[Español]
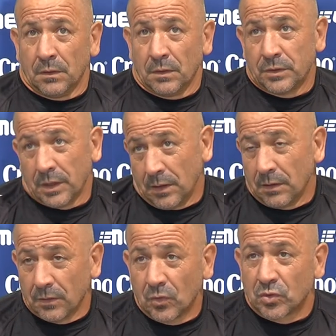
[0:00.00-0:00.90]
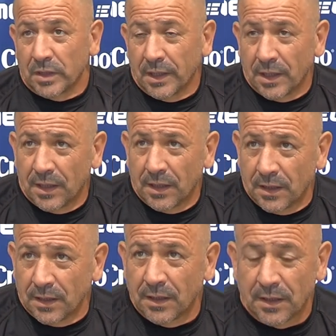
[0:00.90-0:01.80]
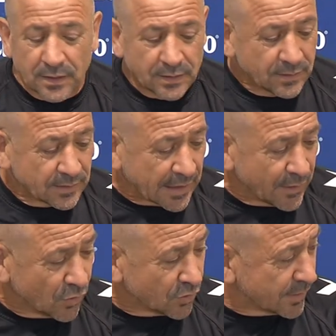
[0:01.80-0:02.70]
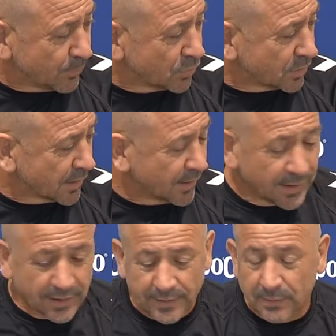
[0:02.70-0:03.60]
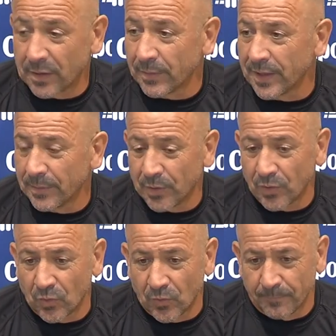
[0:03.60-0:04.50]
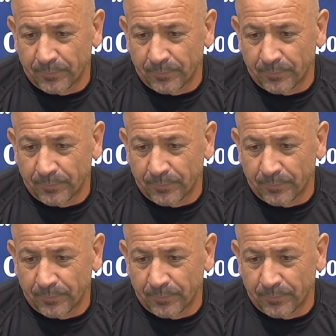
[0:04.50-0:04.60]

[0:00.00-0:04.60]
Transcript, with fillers: Sí, nos gustaría el, traernos los tres puntos de ahí de, Marbella, pero,